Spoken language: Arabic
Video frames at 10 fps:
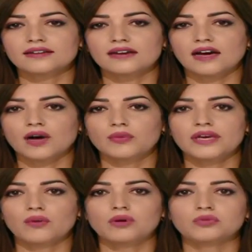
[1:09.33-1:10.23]

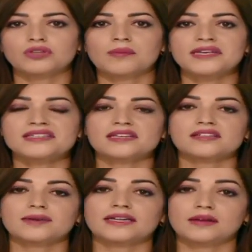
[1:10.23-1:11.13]
الأخوية والمتميزة
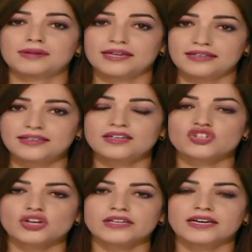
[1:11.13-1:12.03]
بين البلدين
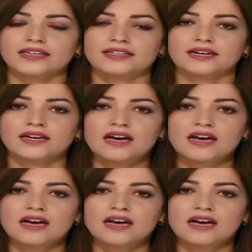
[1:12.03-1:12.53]
الشقيقين